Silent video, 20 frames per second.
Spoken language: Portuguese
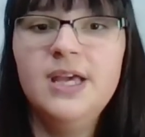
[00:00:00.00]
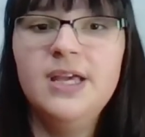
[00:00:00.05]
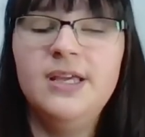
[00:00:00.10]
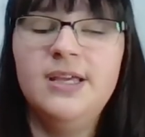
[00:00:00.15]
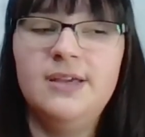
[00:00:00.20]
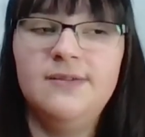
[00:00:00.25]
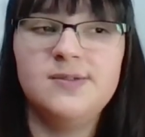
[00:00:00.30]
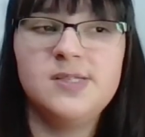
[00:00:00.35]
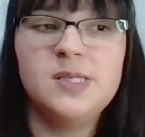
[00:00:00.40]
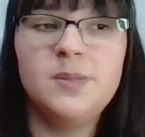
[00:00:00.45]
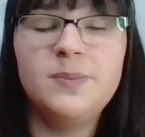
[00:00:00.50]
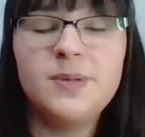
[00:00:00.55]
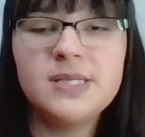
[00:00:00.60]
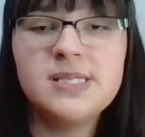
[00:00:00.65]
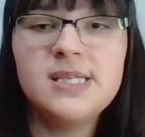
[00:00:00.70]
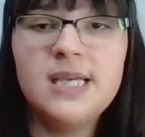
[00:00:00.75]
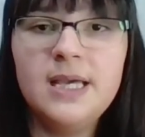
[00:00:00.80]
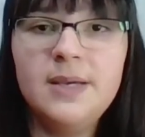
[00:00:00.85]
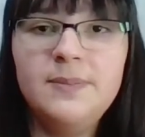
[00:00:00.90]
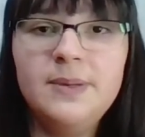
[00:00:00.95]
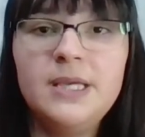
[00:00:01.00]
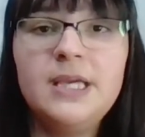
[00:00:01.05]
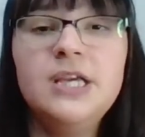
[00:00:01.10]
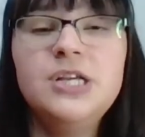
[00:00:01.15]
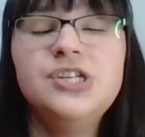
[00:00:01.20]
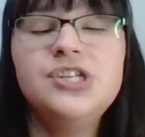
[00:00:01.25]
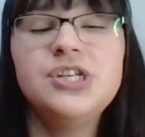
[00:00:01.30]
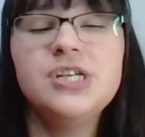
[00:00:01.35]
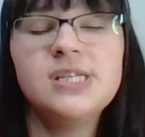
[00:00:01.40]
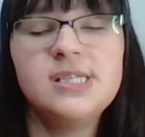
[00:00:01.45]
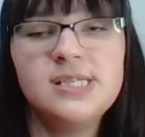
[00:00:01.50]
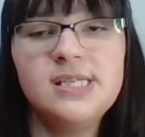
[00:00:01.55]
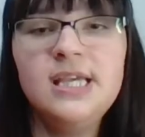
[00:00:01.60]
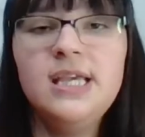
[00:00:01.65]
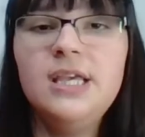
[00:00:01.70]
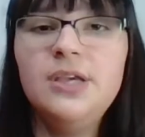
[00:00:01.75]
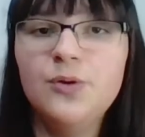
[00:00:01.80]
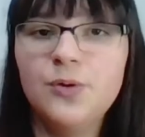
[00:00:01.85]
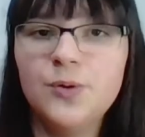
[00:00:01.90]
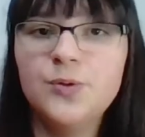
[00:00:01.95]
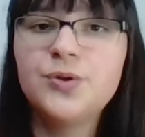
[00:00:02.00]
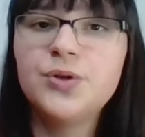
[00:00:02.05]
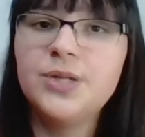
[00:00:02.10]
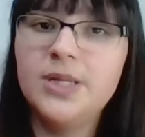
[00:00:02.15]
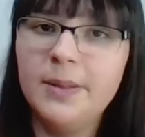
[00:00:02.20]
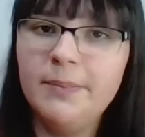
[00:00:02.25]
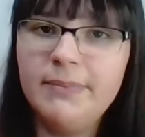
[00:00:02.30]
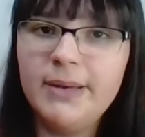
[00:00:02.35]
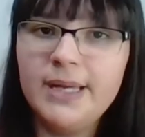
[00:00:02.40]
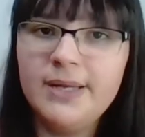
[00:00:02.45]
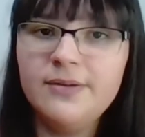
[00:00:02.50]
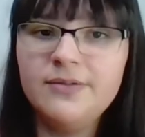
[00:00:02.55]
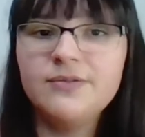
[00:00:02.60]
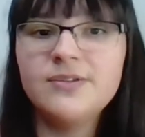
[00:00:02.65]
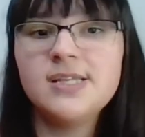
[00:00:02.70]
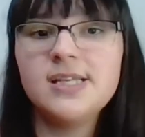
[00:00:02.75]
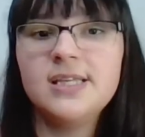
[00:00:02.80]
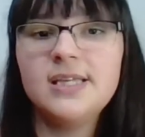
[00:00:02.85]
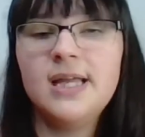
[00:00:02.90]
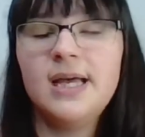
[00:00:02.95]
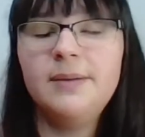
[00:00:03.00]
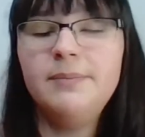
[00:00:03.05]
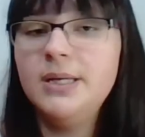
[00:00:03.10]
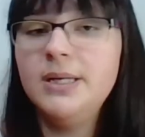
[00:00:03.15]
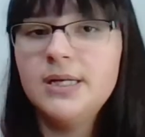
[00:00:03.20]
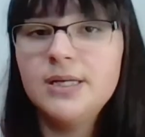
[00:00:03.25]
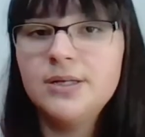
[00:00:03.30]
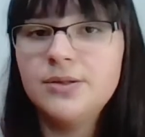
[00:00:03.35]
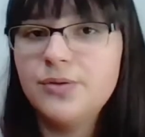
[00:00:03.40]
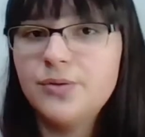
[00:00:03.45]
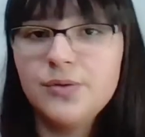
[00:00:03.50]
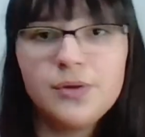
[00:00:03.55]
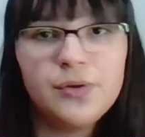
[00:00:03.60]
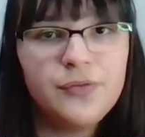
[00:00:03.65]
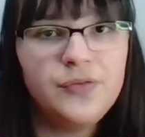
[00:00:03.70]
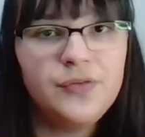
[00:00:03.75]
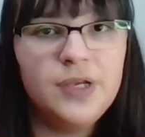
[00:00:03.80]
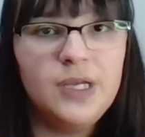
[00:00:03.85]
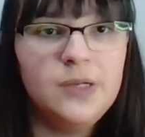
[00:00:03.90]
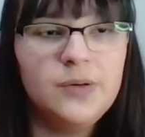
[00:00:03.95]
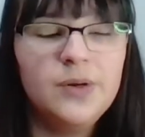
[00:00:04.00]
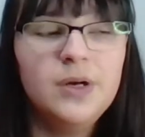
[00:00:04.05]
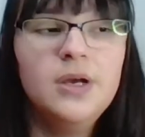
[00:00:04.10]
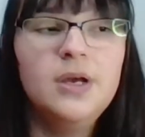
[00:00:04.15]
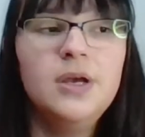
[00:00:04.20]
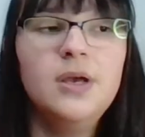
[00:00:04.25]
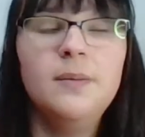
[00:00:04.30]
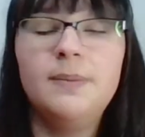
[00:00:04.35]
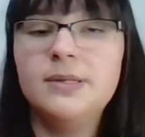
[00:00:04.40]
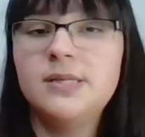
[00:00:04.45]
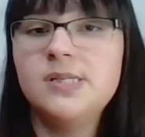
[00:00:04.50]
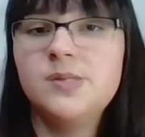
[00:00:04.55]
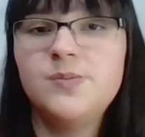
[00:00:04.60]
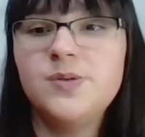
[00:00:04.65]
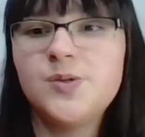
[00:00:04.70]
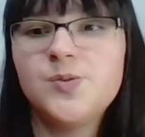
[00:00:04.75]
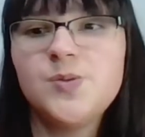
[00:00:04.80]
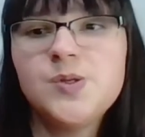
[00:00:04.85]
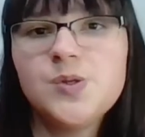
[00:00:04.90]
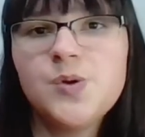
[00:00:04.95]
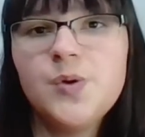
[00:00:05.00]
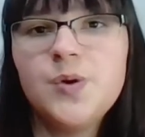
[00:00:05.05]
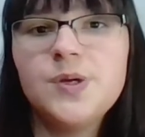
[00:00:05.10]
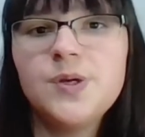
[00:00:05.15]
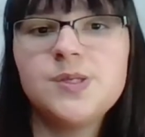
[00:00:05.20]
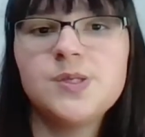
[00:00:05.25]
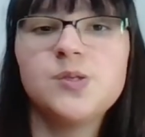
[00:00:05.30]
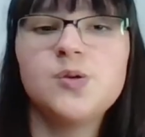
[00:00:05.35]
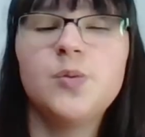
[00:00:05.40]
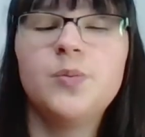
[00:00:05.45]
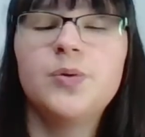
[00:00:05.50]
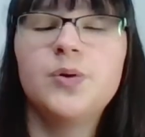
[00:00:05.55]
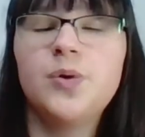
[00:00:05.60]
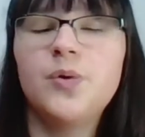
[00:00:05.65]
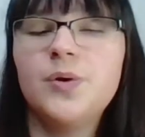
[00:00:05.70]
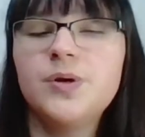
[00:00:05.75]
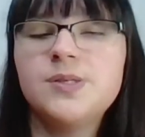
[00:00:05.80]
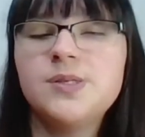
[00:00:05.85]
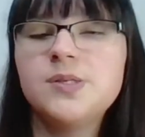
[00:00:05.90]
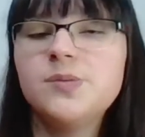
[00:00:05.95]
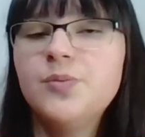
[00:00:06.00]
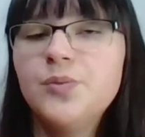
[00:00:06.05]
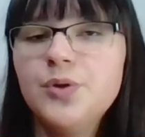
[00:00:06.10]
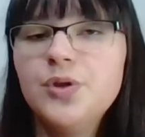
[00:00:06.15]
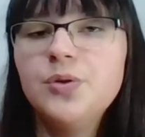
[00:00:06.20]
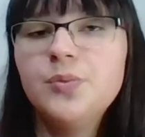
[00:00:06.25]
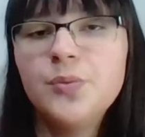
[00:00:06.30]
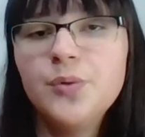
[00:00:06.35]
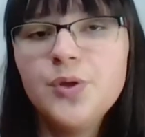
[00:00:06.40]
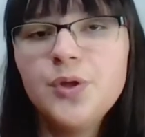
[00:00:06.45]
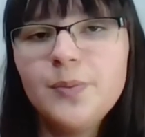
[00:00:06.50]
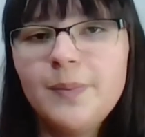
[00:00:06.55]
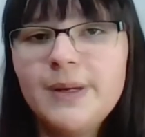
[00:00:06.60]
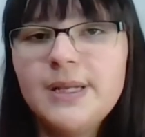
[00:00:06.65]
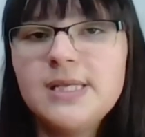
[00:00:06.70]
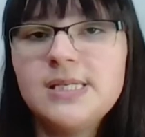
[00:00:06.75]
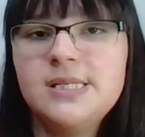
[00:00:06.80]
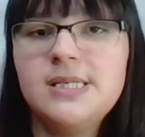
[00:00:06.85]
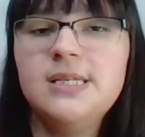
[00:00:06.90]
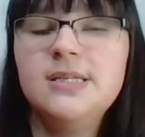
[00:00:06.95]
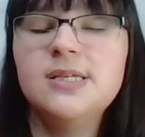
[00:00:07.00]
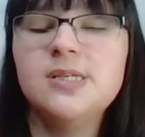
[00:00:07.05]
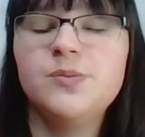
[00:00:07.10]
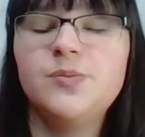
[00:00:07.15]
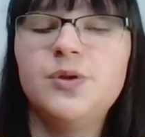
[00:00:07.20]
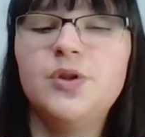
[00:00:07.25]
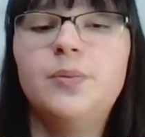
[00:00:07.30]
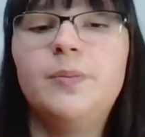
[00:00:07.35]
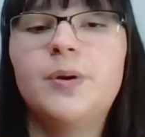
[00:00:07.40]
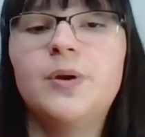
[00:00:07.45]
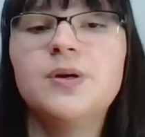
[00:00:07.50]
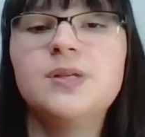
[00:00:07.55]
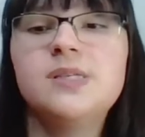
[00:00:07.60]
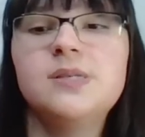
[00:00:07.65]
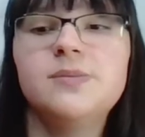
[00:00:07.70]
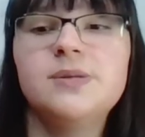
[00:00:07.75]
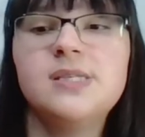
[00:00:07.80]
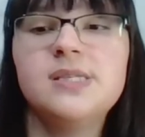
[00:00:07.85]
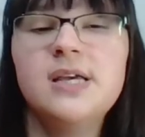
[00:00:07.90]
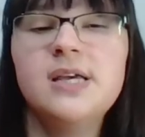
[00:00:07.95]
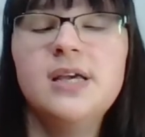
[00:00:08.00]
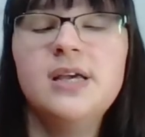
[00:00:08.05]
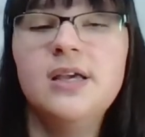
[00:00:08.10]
E aí você percebe que dia sim e outro também você está brigando com teu filho pelas mesmas coisas ou por coisas muito, muito parecidas, muito próximas